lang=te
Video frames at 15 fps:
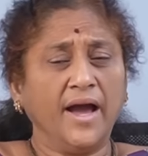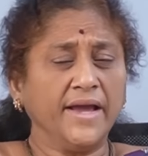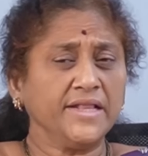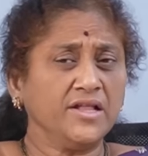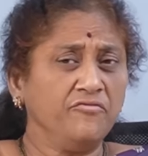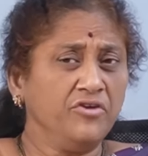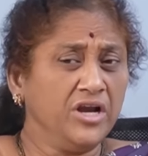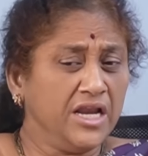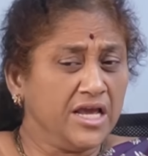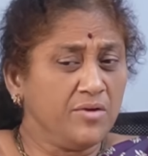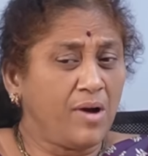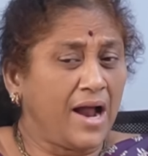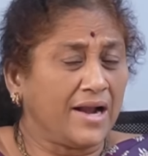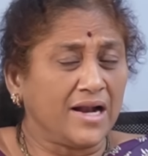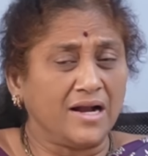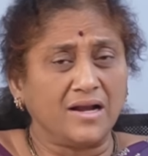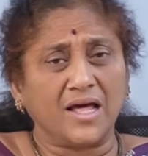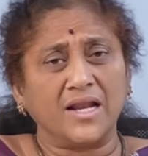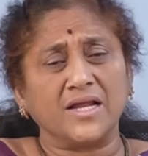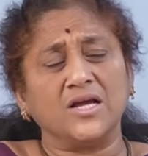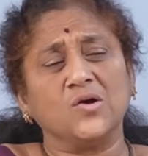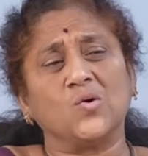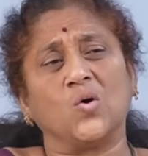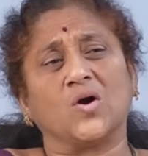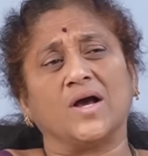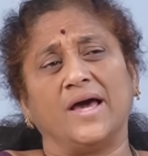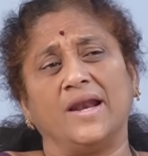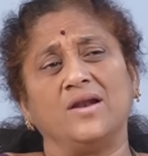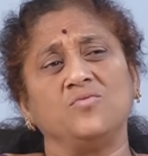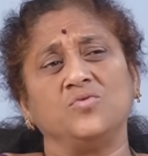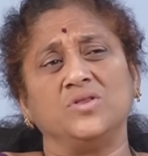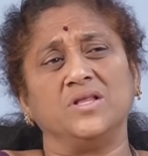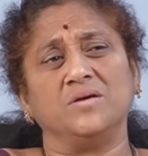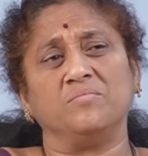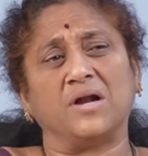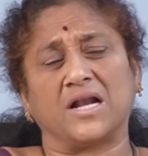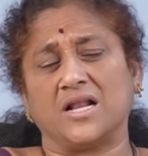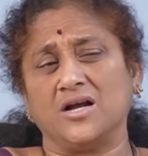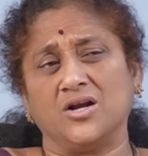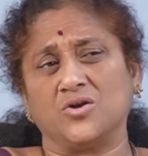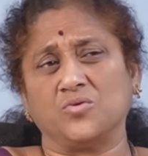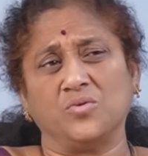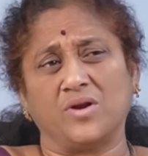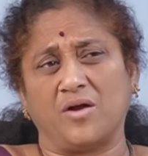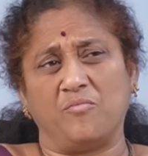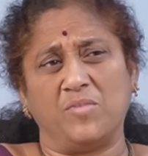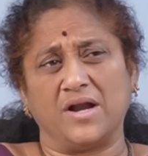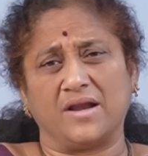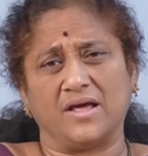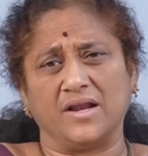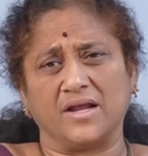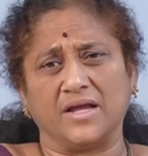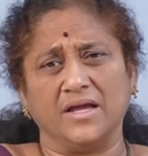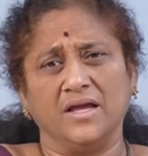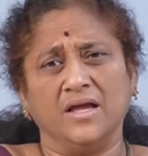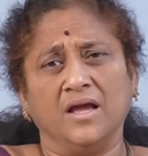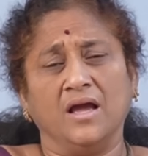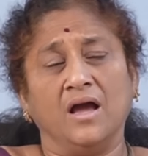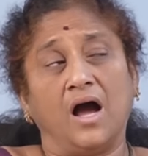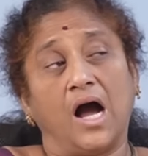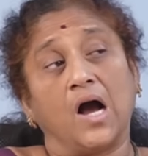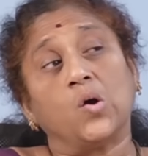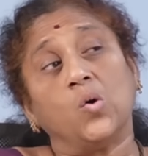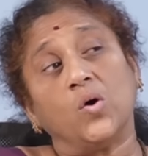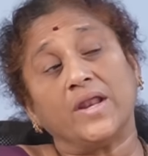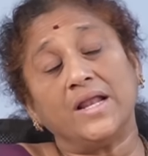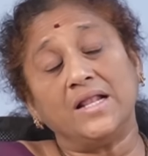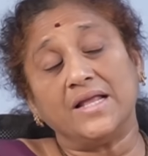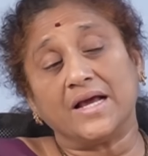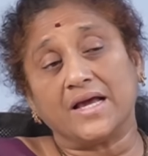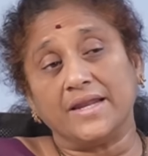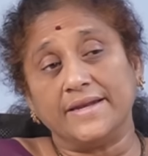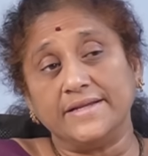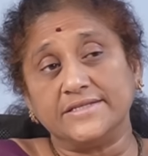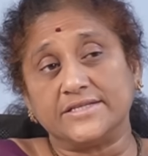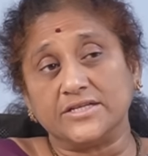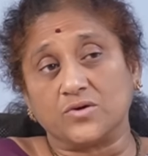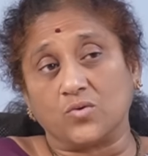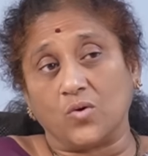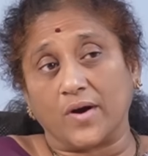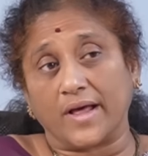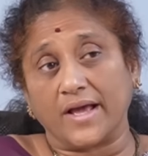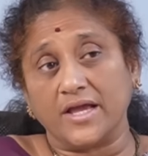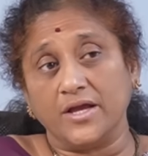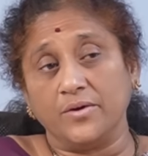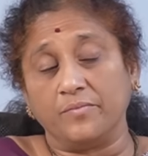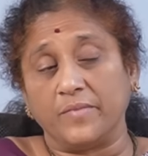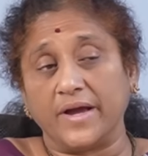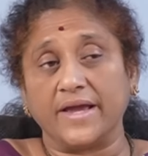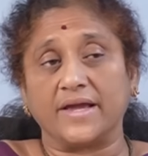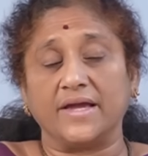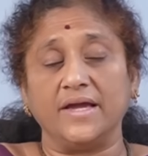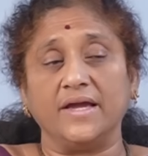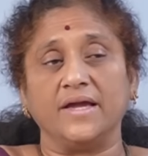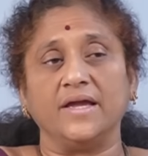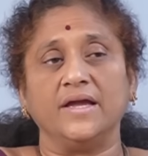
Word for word: అయితే వీళ్ళు ఈ మాట అంటానికి ఇంకొక కారణం ఉంది బట్టలు కట్టుకుని రమ్మంటానికి అఘోరీల దగ్గర నుంచి కూడా ఈ అమ్మాయికి